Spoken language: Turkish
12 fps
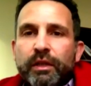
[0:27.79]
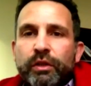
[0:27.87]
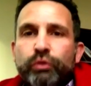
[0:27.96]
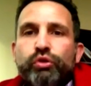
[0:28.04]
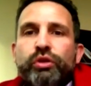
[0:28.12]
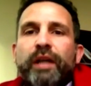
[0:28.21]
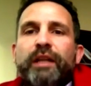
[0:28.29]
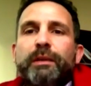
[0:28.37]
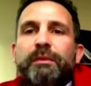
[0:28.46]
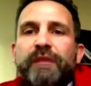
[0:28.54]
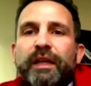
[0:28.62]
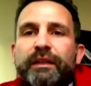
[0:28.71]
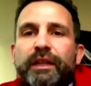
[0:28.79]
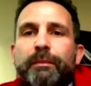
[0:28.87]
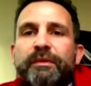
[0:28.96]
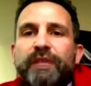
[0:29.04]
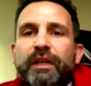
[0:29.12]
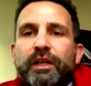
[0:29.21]
Güçlendiğimiz anda da
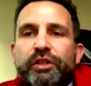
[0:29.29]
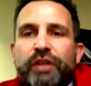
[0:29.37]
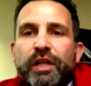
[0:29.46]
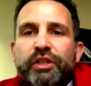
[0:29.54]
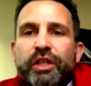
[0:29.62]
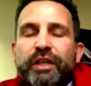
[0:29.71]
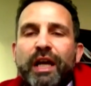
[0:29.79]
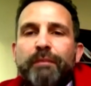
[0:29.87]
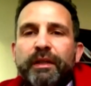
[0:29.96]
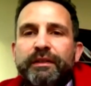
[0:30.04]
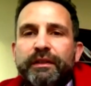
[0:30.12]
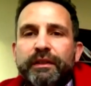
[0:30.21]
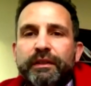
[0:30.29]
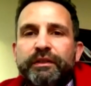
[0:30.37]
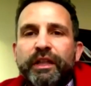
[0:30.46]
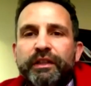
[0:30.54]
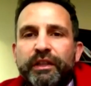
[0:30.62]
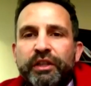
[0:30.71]
bizi aşağı çeker batı
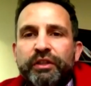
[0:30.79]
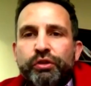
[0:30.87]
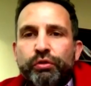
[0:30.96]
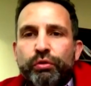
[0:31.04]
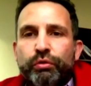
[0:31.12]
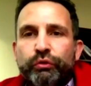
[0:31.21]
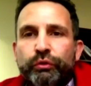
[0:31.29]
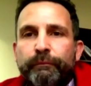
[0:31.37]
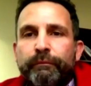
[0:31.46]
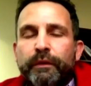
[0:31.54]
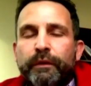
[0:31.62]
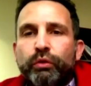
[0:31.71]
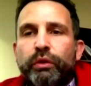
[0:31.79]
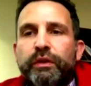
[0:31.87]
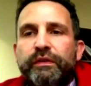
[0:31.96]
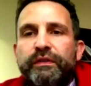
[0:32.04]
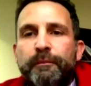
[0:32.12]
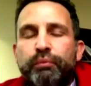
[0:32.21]
diye yetişiyoruz.
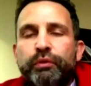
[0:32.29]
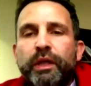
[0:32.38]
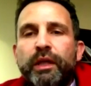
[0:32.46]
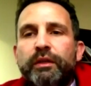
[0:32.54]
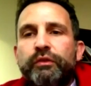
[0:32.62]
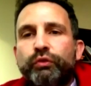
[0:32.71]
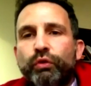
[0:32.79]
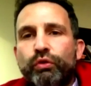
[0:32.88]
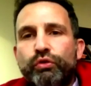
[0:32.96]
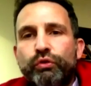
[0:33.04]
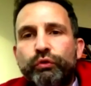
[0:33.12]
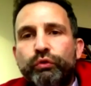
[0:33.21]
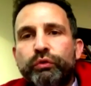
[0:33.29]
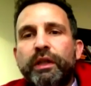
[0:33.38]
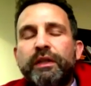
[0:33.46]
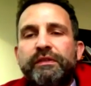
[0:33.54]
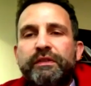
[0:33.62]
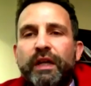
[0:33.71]
Dolayısıyla buna solcusu
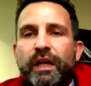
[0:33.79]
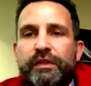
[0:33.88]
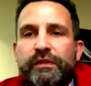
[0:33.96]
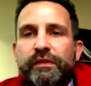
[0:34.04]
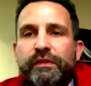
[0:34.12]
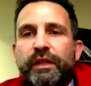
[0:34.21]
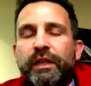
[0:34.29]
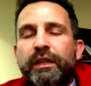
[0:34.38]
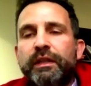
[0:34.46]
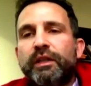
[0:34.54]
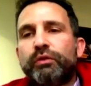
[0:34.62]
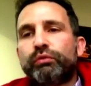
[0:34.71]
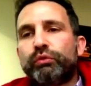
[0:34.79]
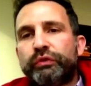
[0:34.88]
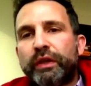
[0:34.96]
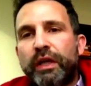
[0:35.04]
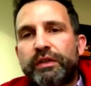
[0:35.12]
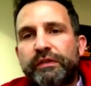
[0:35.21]
da, sağcısı da,
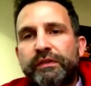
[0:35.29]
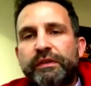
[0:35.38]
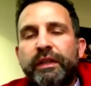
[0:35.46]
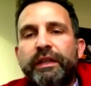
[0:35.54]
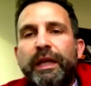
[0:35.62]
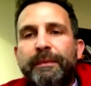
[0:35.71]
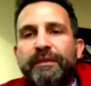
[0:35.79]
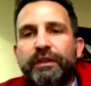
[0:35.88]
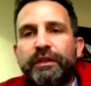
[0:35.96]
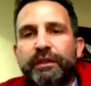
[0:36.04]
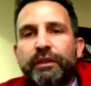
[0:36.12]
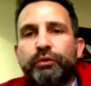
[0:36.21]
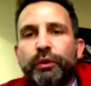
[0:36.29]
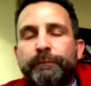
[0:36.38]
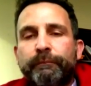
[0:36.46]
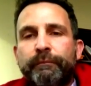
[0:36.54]
ulusalcısı da hepsi inanıyor.